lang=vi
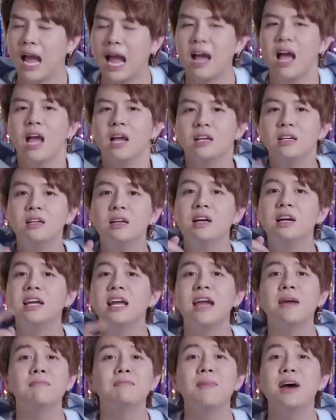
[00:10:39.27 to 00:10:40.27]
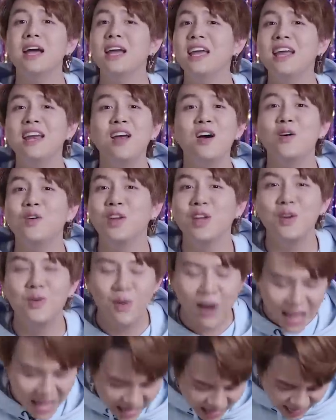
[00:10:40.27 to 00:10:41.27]
à người em bấy lên
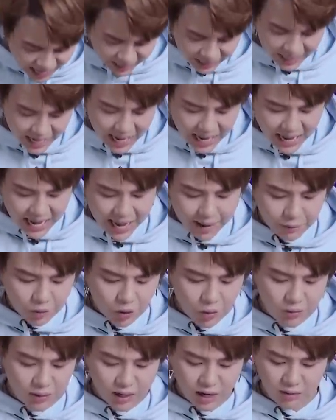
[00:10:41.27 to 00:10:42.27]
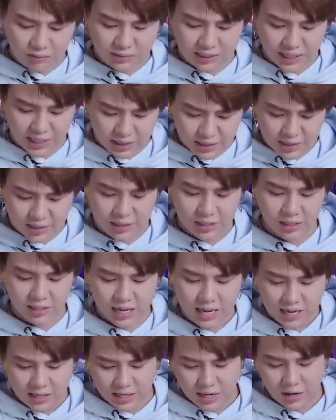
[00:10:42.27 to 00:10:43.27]
là anh em cũng không tin được
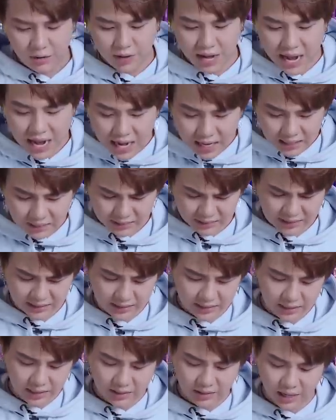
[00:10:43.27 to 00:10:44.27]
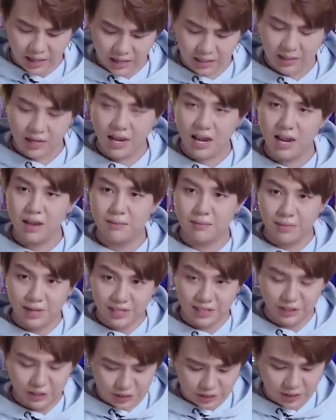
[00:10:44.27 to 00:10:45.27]
điều đáng điều đáng để
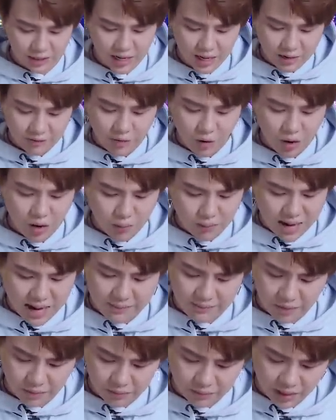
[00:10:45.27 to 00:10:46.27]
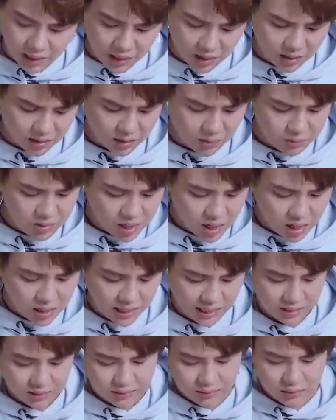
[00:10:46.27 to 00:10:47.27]
mình thường phố không em không à, không nhớ
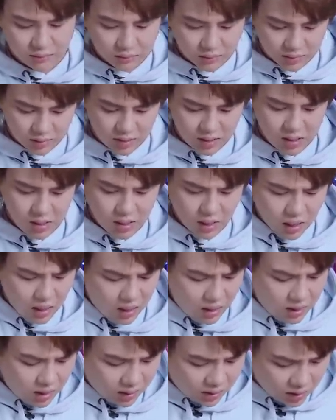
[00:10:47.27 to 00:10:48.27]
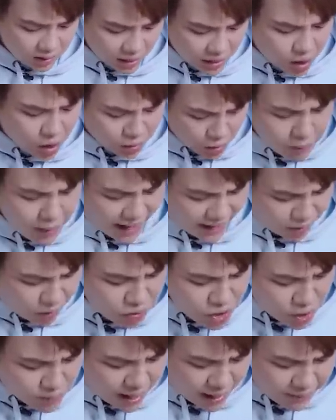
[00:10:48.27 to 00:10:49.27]
nè ờ à, để có có bài nó có
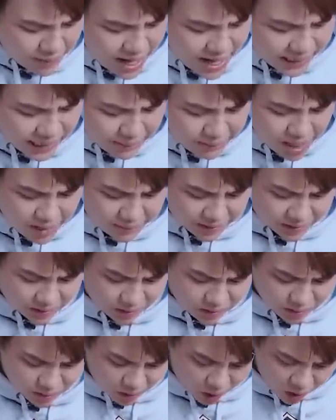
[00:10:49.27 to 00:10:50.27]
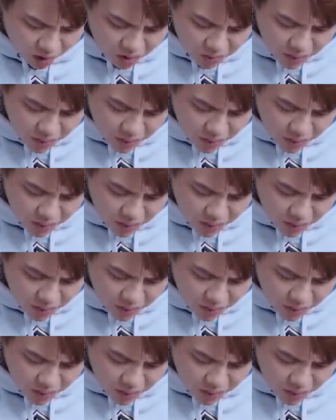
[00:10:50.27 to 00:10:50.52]
nhiều bài biết lắm á mà tự rối